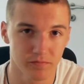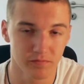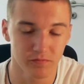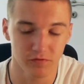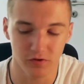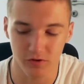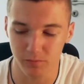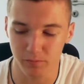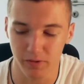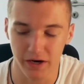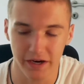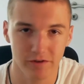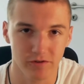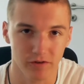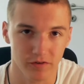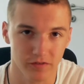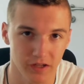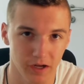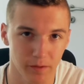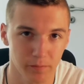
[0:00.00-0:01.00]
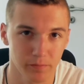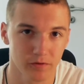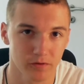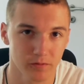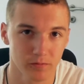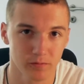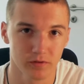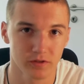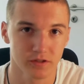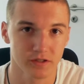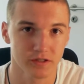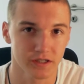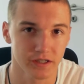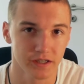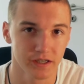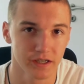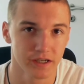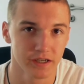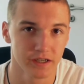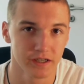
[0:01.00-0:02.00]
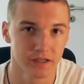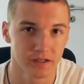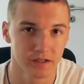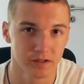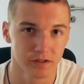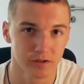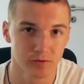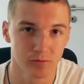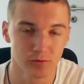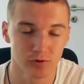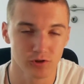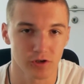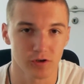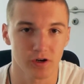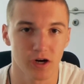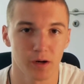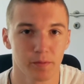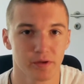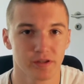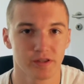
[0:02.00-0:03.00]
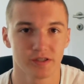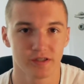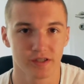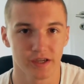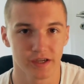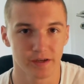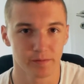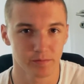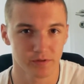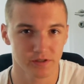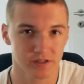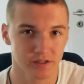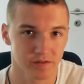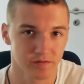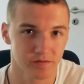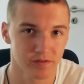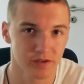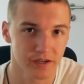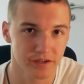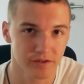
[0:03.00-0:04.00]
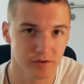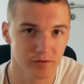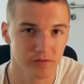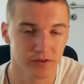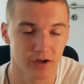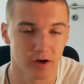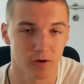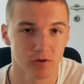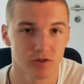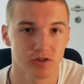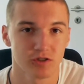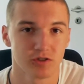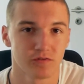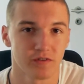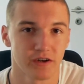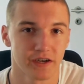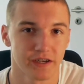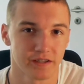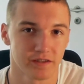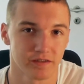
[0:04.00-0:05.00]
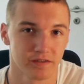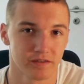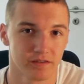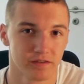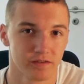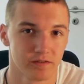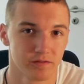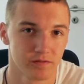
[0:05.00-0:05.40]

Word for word: von Minecraft ab, um unsere Zuschauerkapazität ein bisschen vielleicht irgendwie auszuweiten.